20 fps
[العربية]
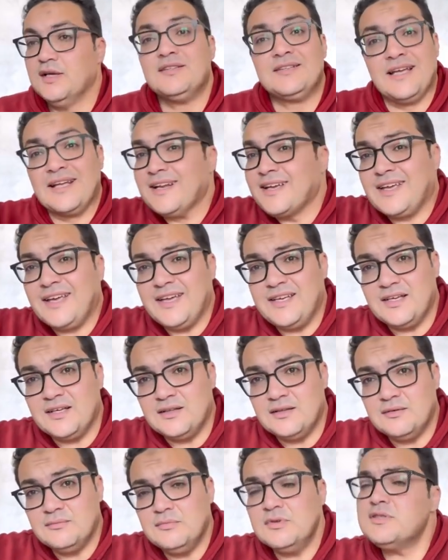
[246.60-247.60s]

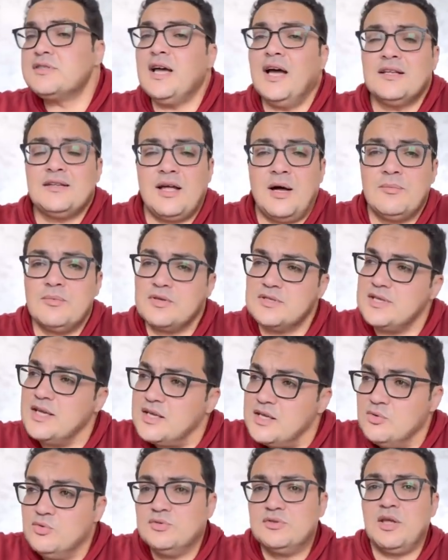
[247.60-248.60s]
تاريخيا من ساعه عمرو
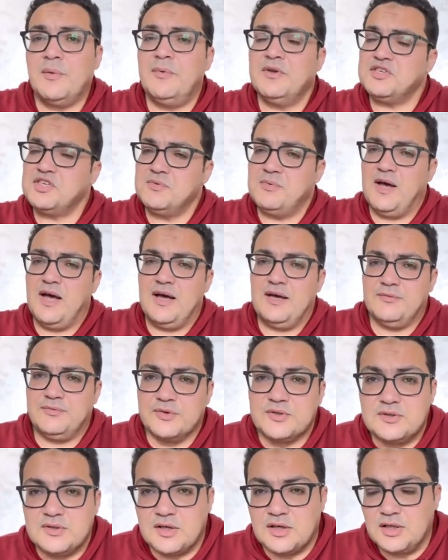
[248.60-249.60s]
زكي وانت ماشي بقى في
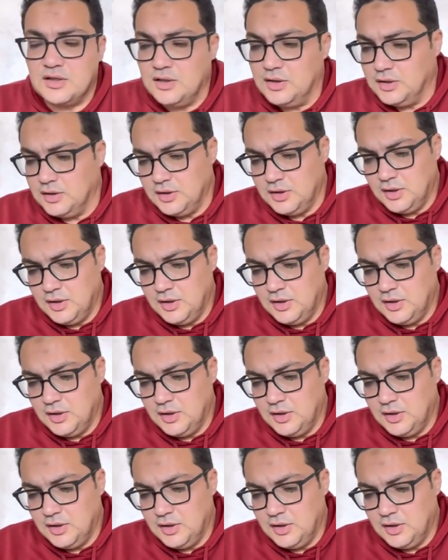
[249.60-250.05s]
الطريق